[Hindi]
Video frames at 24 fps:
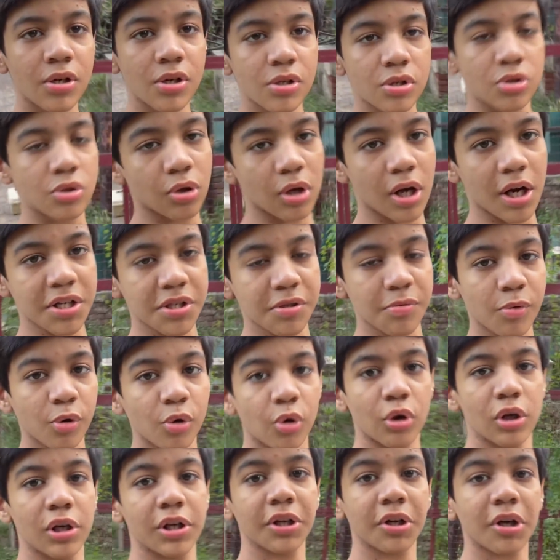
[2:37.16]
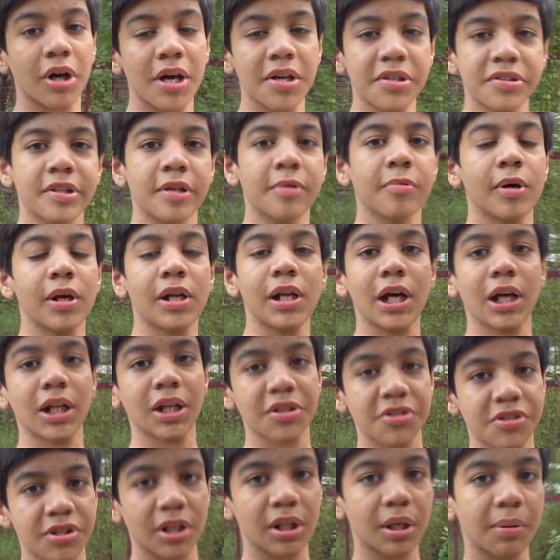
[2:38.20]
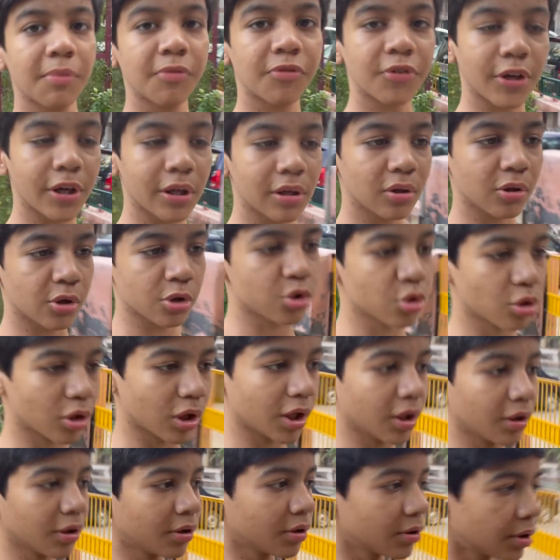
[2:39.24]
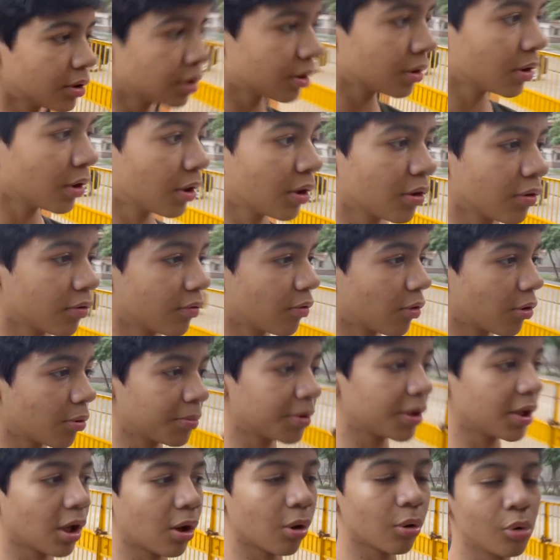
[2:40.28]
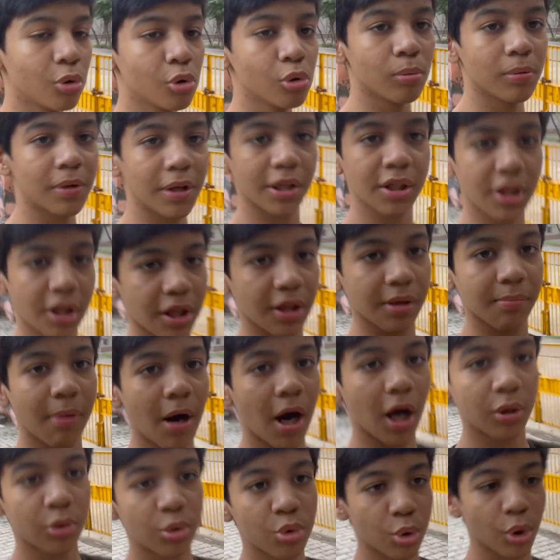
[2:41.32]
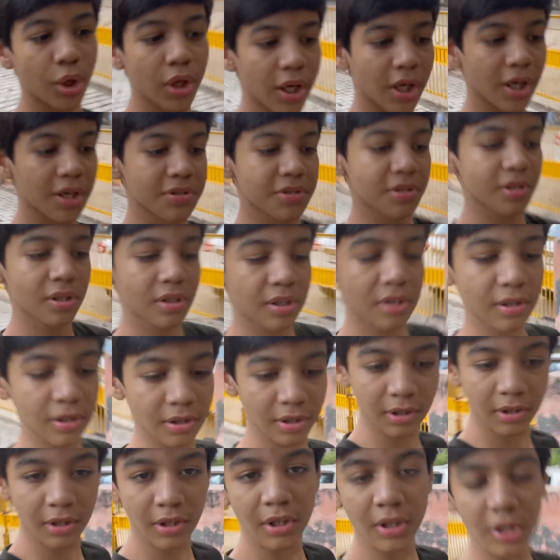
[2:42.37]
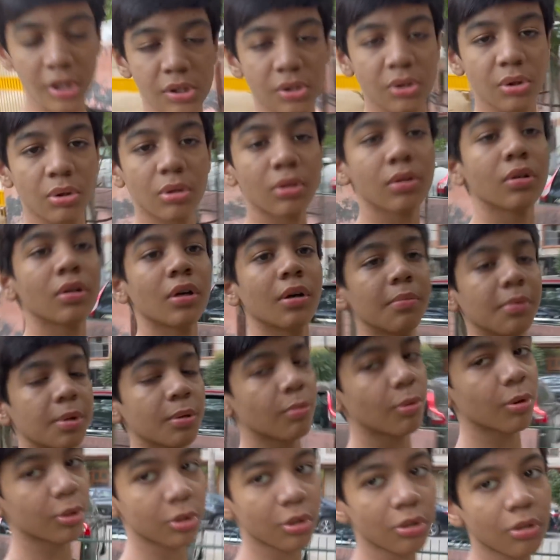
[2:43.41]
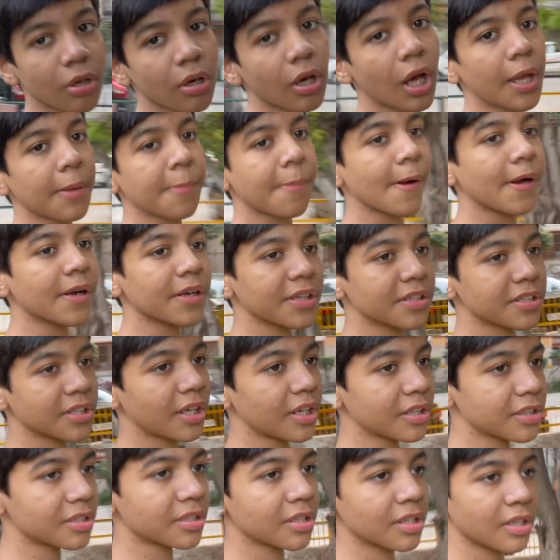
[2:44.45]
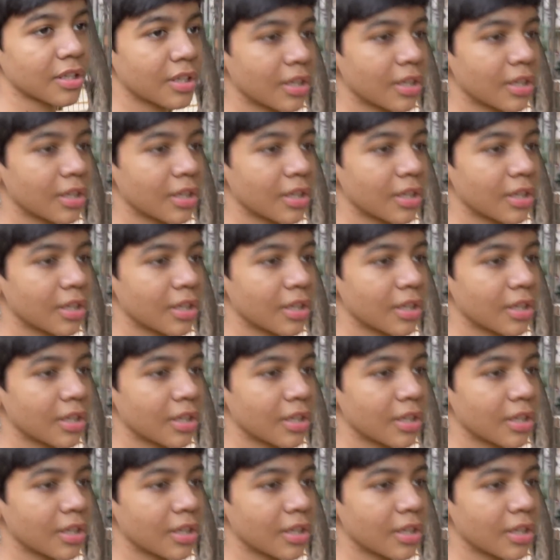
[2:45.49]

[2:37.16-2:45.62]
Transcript: सो गाइस अभी गोल्डी का आइसक्रीम का लालच देना भी फेल हो चुका है वो मेरा उल्लू बना के भाग चुका है यहाँ से तो अभी वो तो आईपैड के साथ